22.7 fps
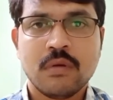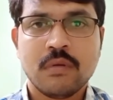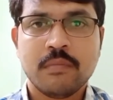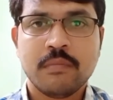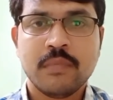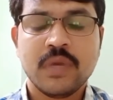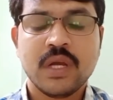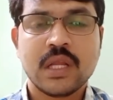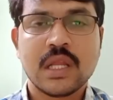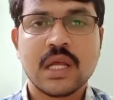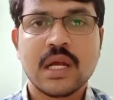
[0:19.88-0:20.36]

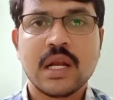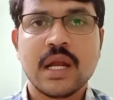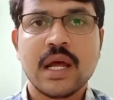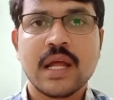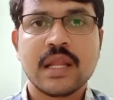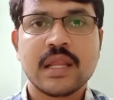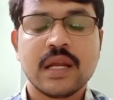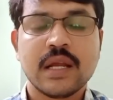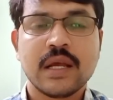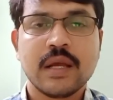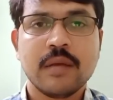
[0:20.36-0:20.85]
మిగతా
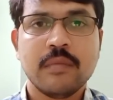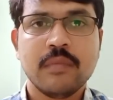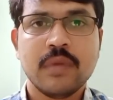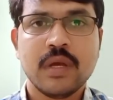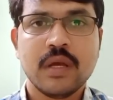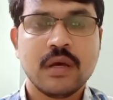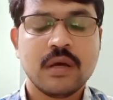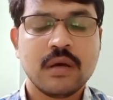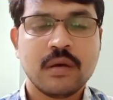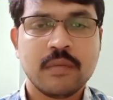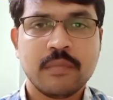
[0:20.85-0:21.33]
నేతలకి
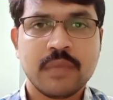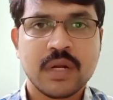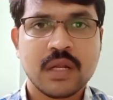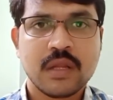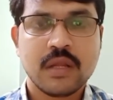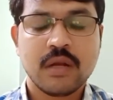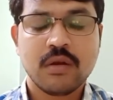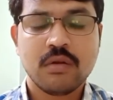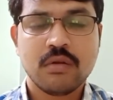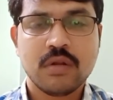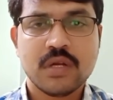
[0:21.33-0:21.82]
మన
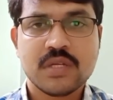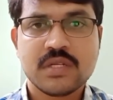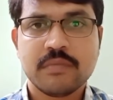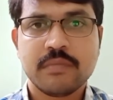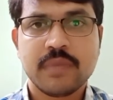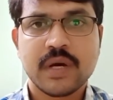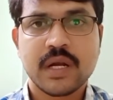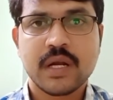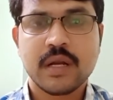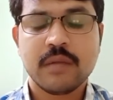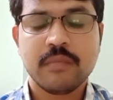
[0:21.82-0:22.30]
తెలుగుదేశం
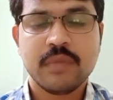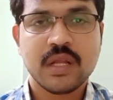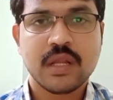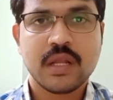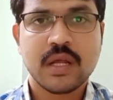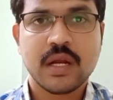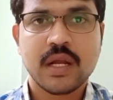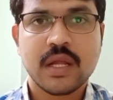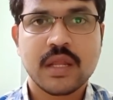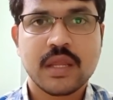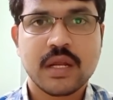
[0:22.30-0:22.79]
పార్టీ మిగతా
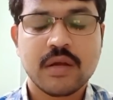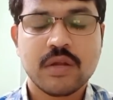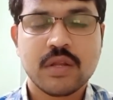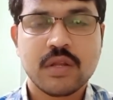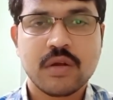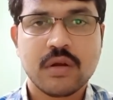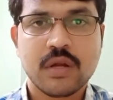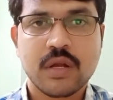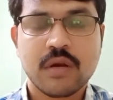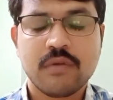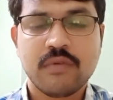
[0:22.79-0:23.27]
నేతలు
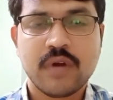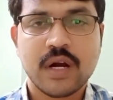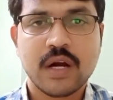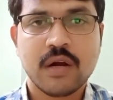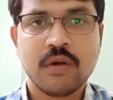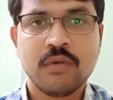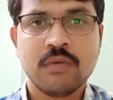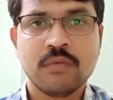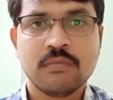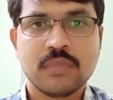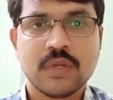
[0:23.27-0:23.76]
అవుతున్నారో
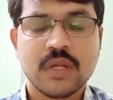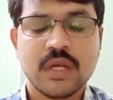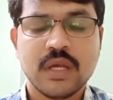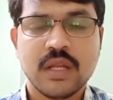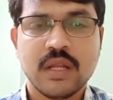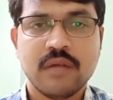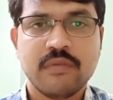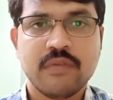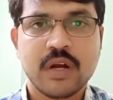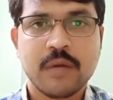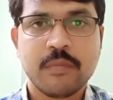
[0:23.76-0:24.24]
వాళ్ళు ఇది
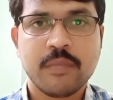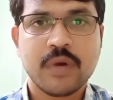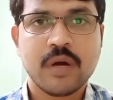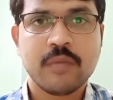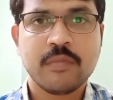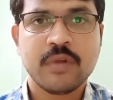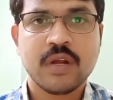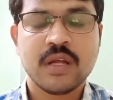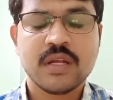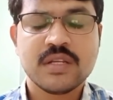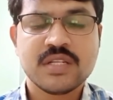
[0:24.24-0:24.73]
ఇవ్వడం
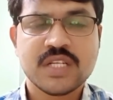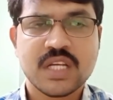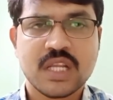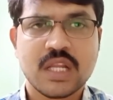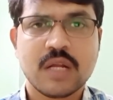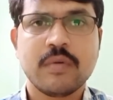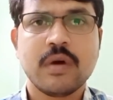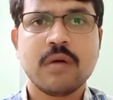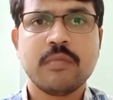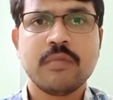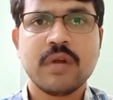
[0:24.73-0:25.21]
మామూలే
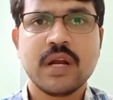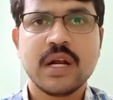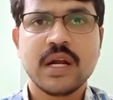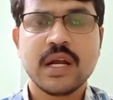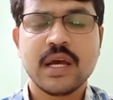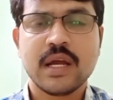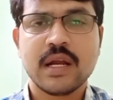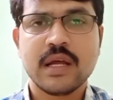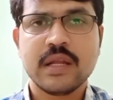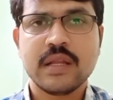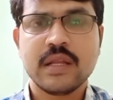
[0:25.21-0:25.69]
చంద్రబాబు నాయుడు
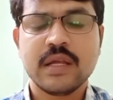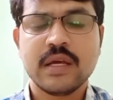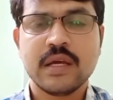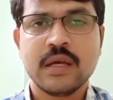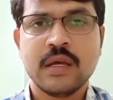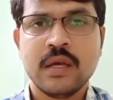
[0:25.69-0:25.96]
గారు అయితే